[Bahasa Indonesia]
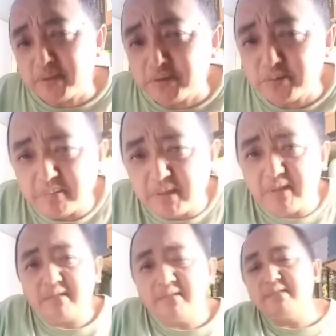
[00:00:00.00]
berjumpa
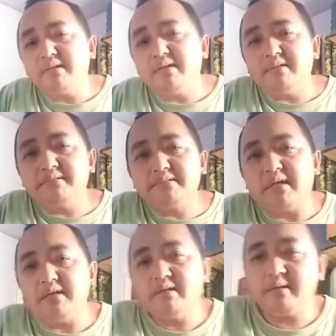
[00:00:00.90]
lagi dengan
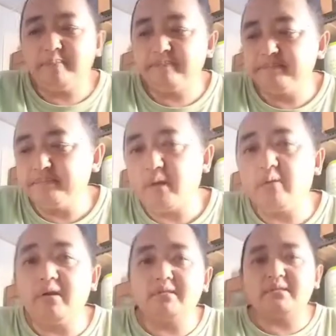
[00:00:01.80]
saya,
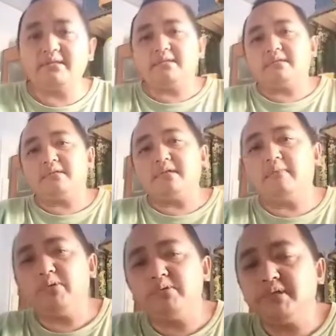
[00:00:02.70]
Banglah Teh dari
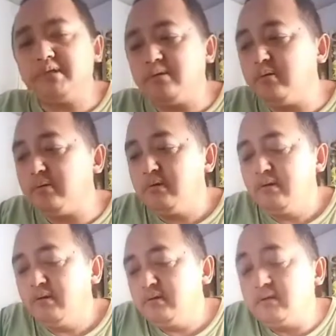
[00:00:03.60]
Kampung Teko
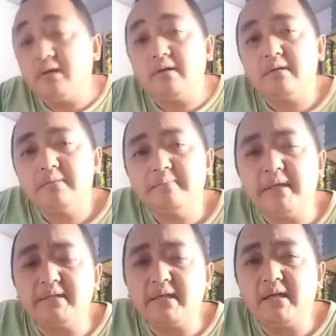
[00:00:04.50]
yang
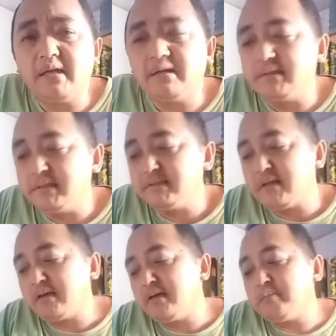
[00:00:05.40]
pada hari ini
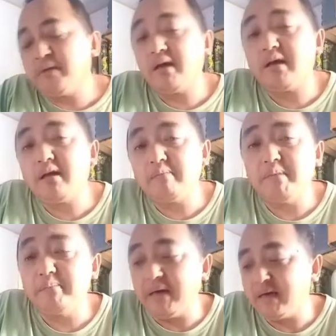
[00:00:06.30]
saya ingin
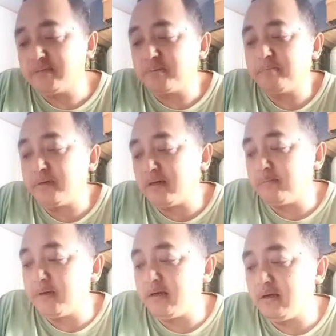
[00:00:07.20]
membahas
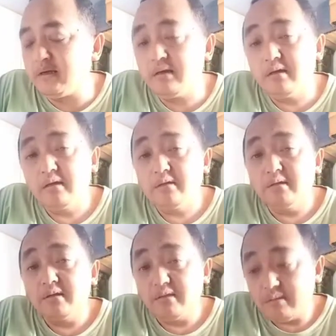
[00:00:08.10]
beberapa
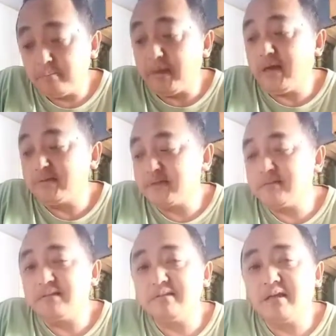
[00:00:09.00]

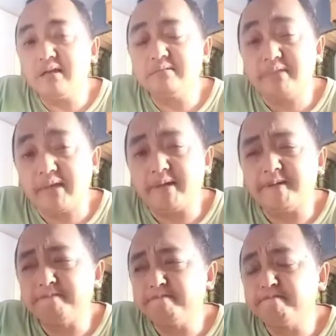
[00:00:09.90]
bahasan tentang teh.
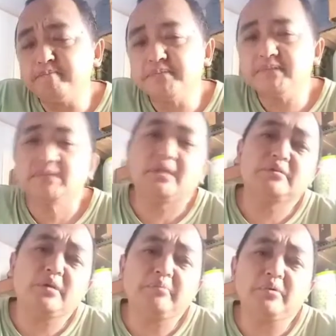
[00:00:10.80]
Saya
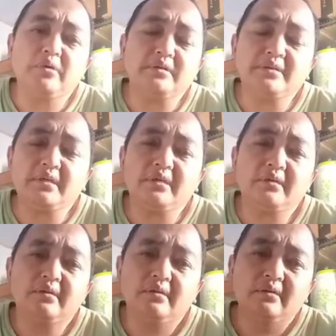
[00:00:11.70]
sudah mengolah teh
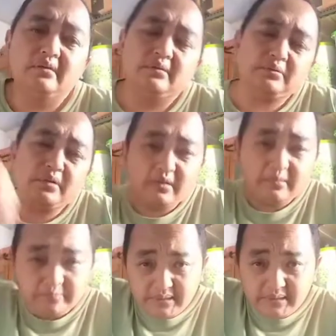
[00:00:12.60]
kurang
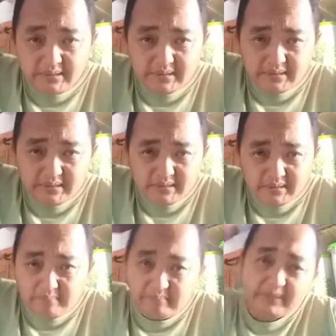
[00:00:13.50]
lebih
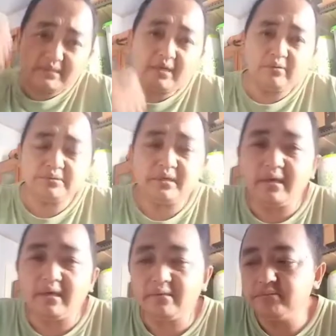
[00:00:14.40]
4 tahun yang
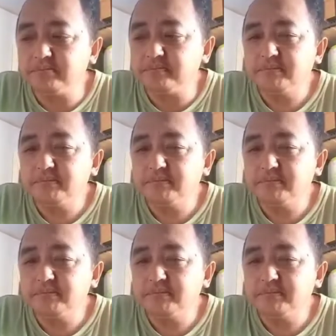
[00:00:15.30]
lalu